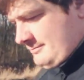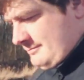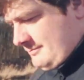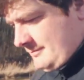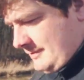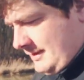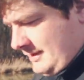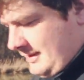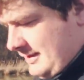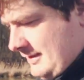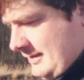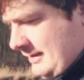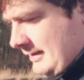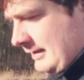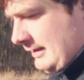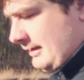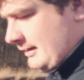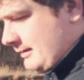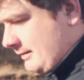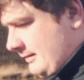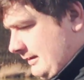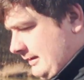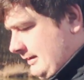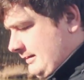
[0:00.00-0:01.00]
ini ya enak,
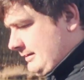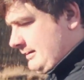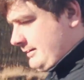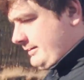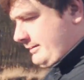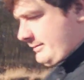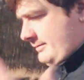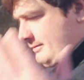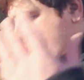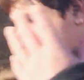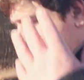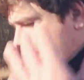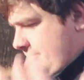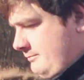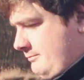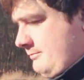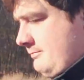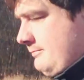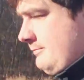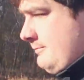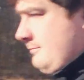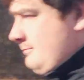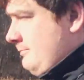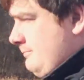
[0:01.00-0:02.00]
enak.
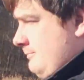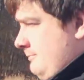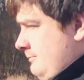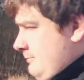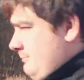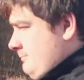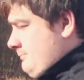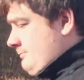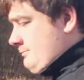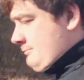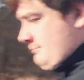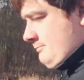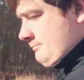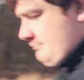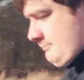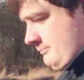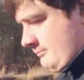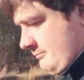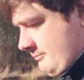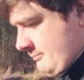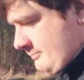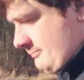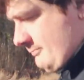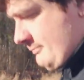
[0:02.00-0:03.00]
Enak, enak.
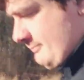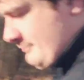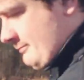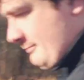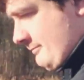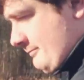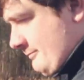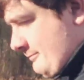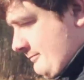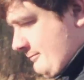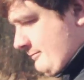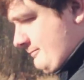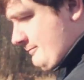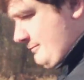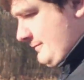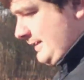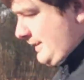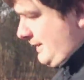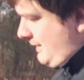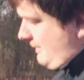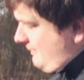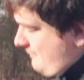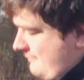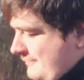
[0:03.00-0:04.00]
Emang makanan enak?
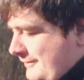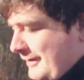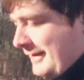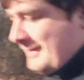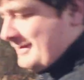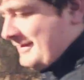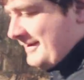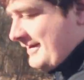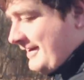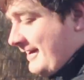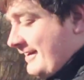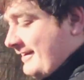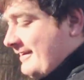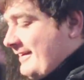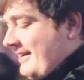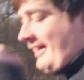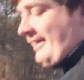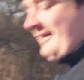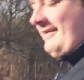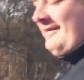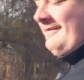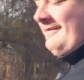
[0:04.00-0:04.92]
enggak ada enak.